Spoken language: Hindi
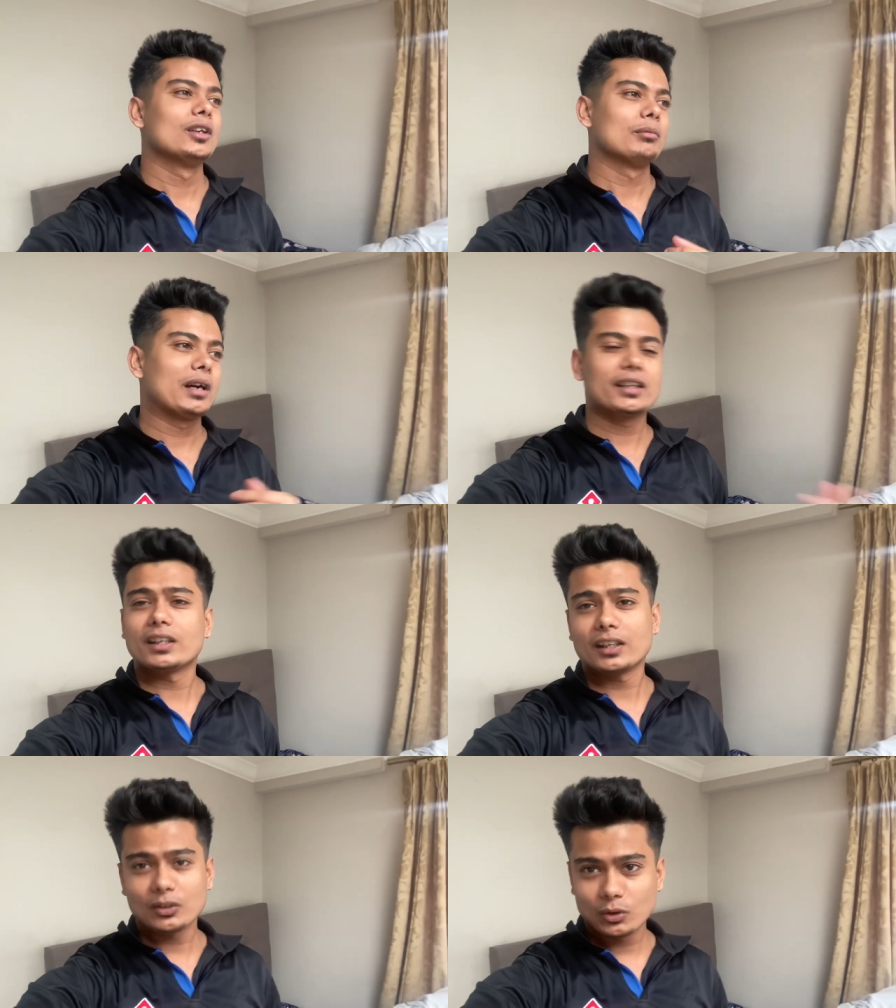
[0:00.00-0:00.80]
बाकी
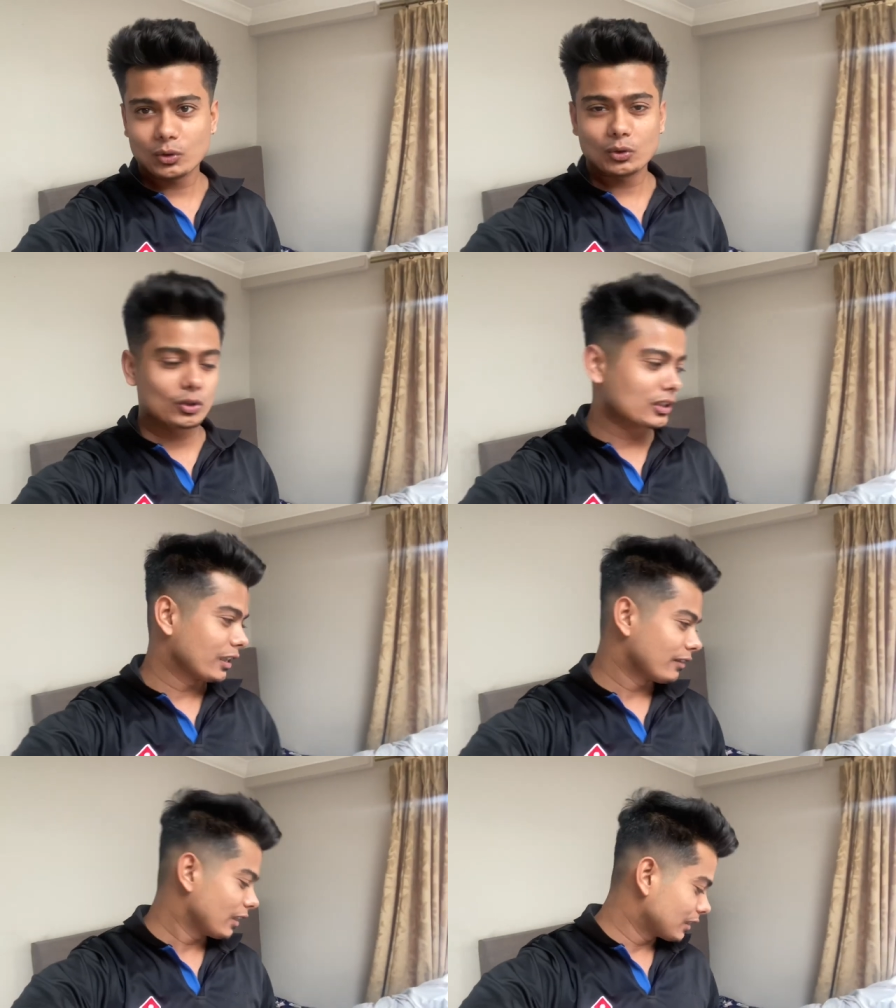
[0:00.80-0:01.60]
देखेंगे और कौन कौन जाने
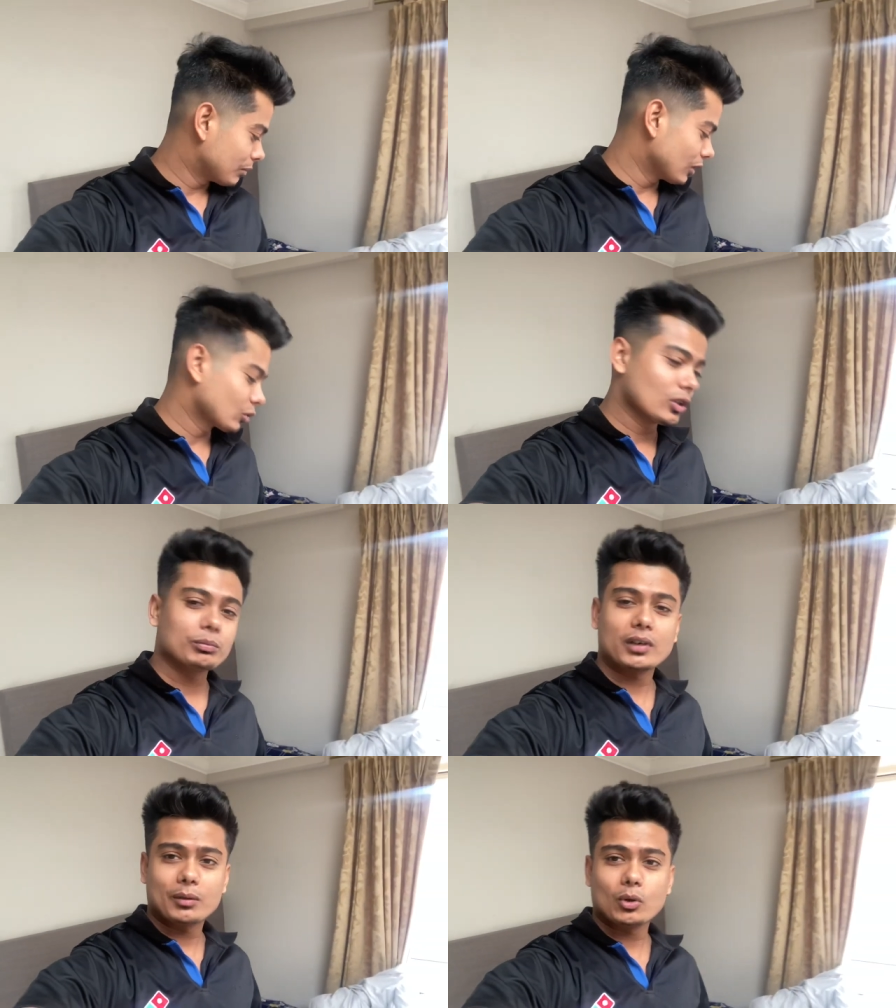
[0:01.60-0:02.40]
वाला है तब तक इसको
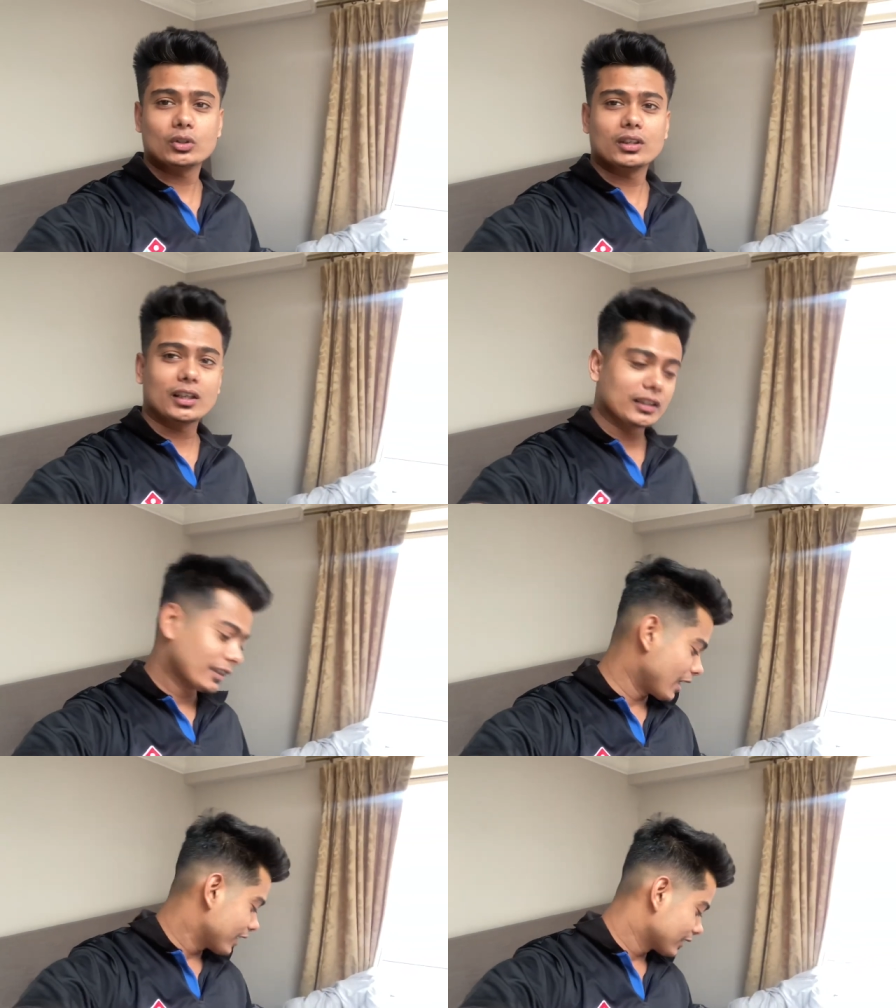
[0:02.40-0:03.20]
अनबॉक्सिंग करते हैं
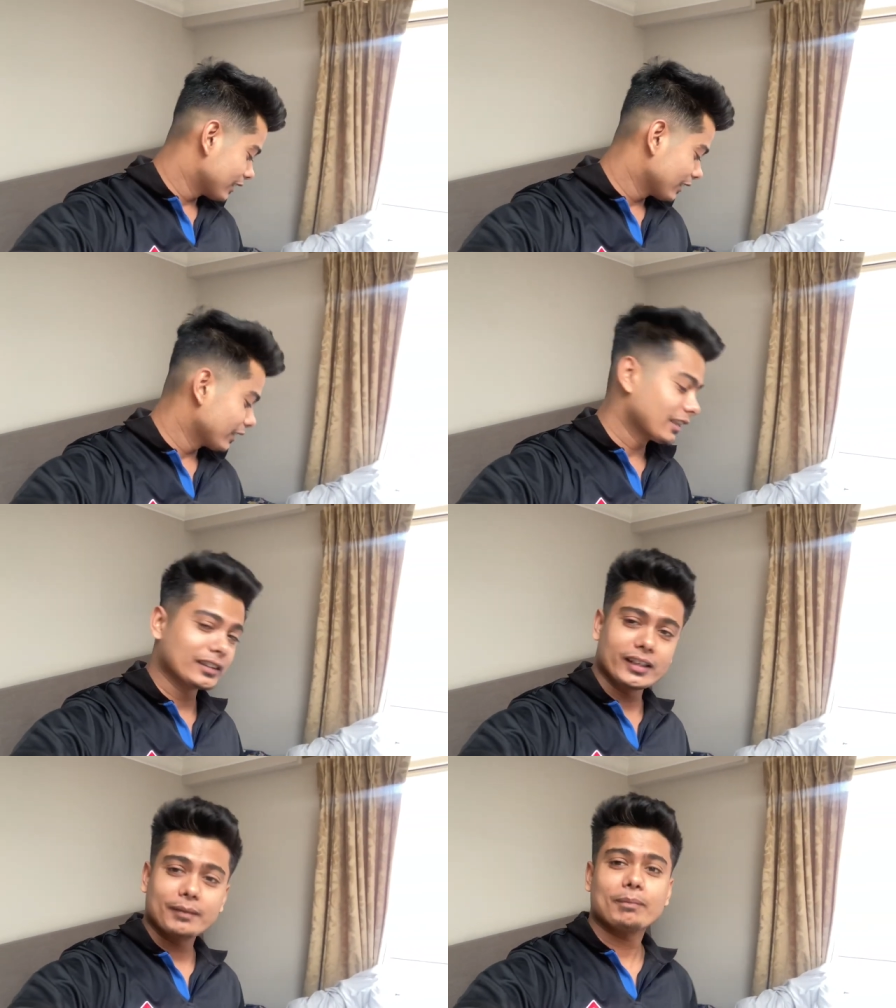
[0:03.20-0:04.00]
क्या है इसके अंदर देखते
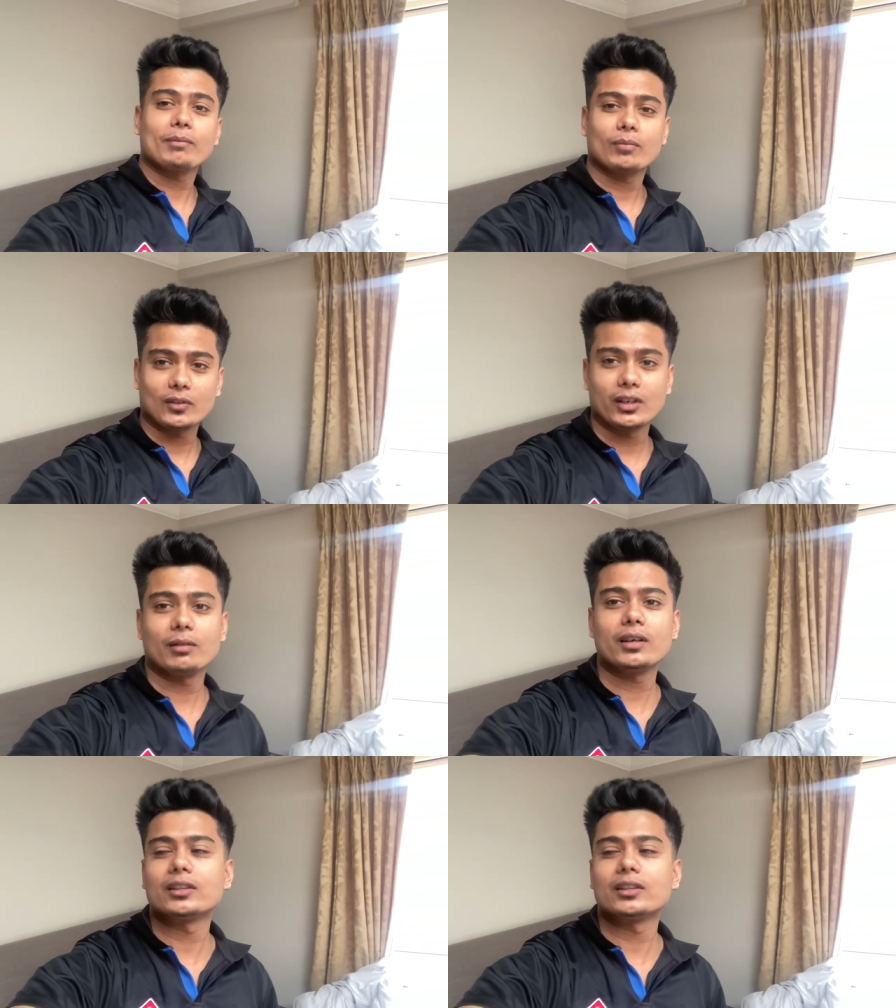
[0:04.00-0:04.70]
हैं ठीक है भाई